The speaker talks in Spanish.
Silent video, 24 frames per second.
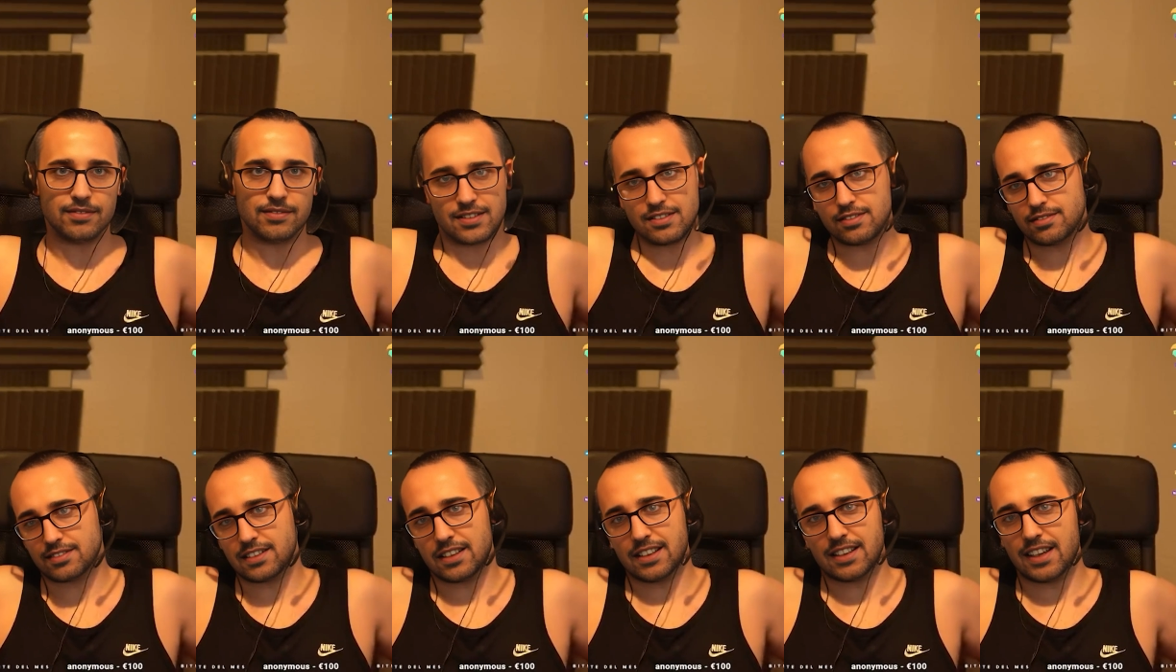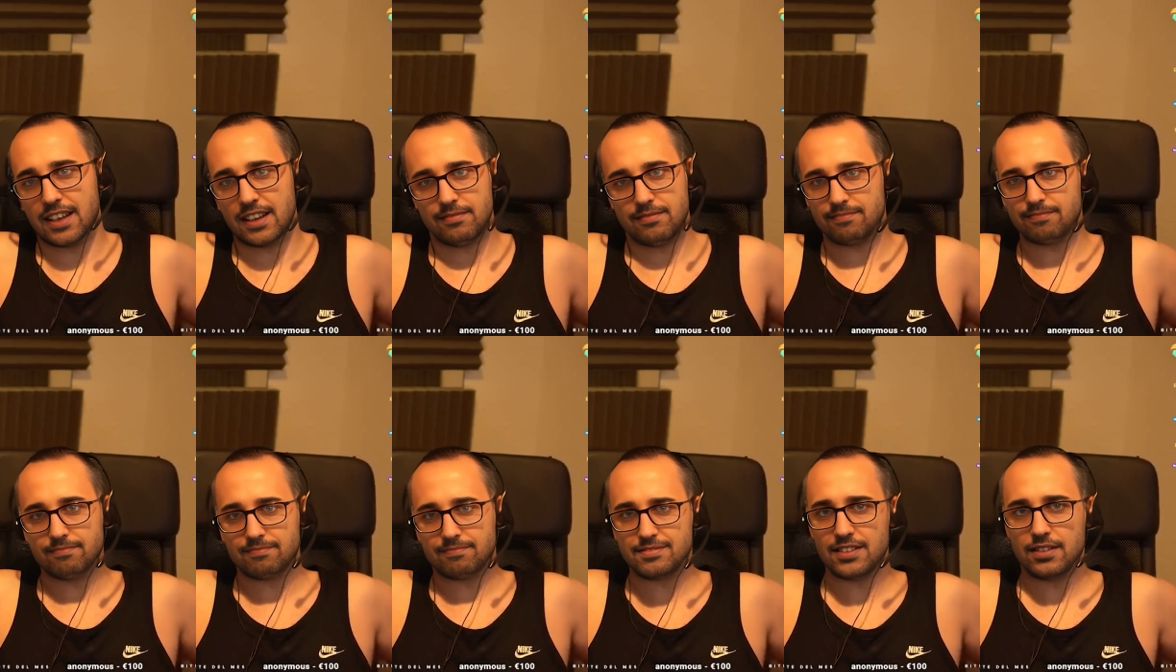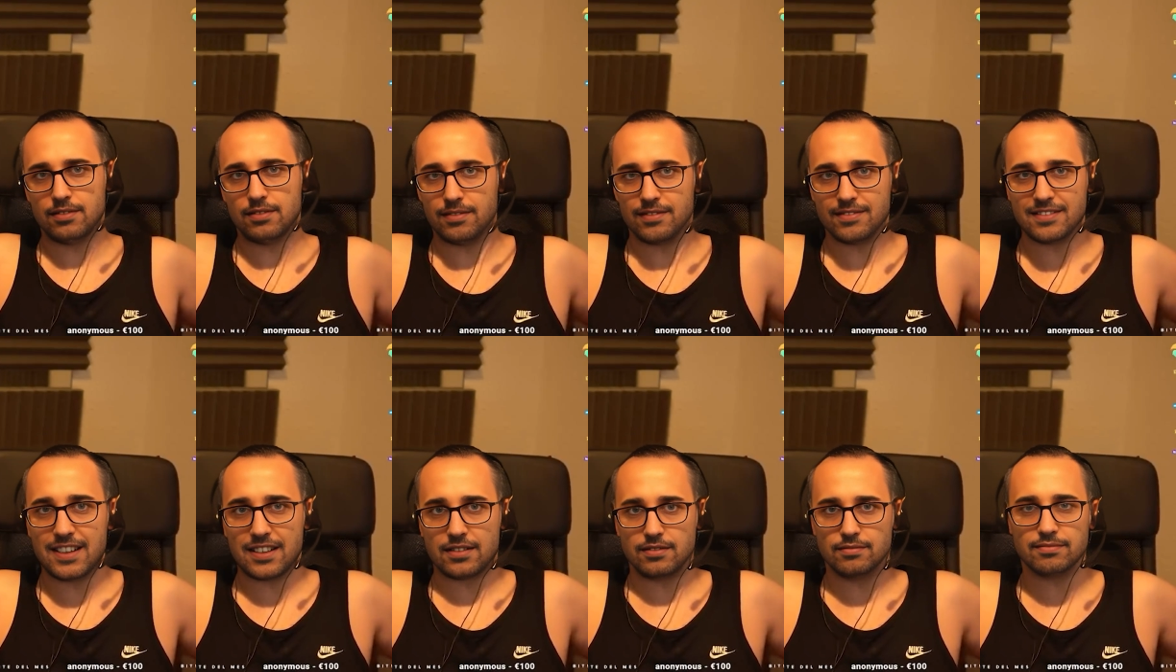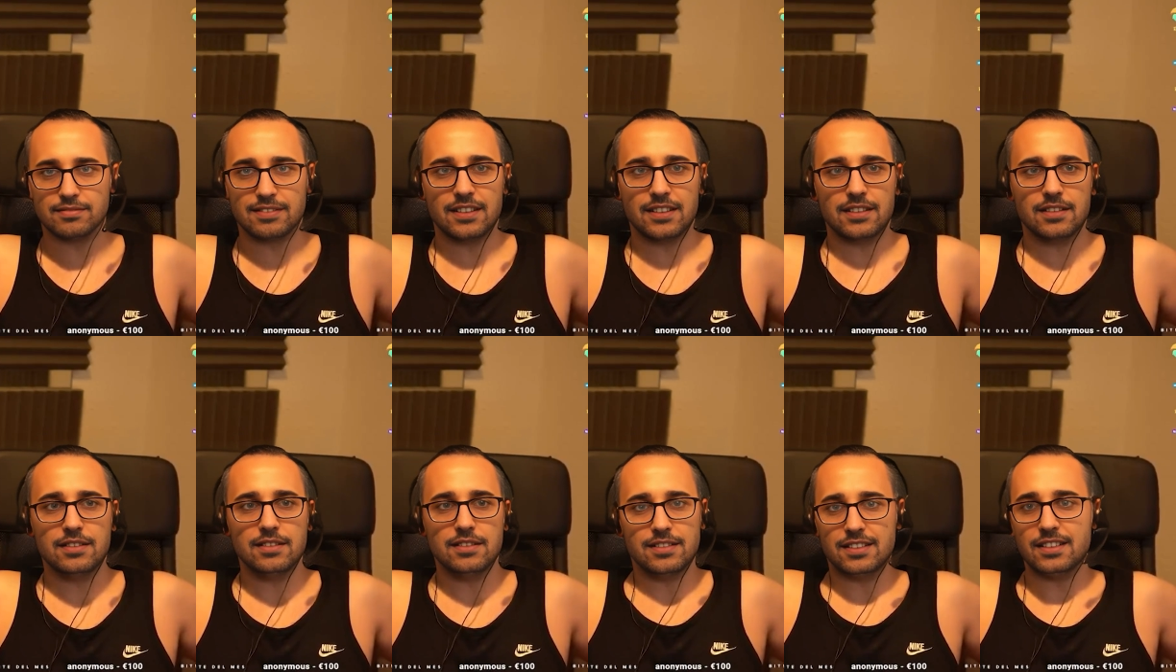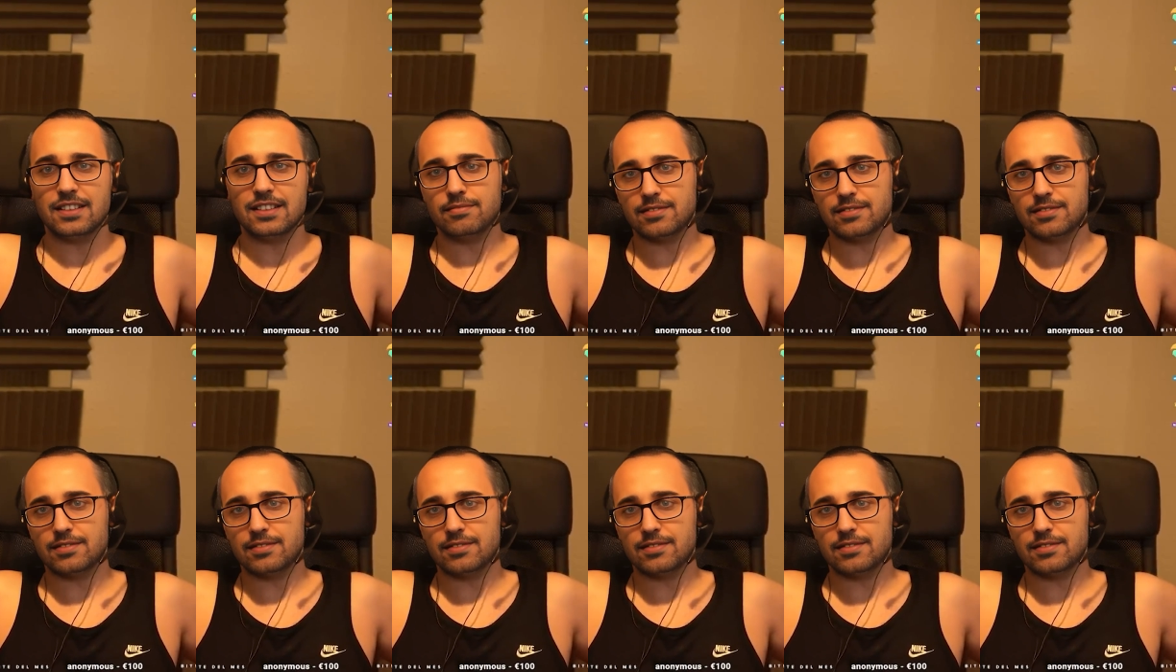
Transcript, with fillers: porque yo sé que se lo podría contar,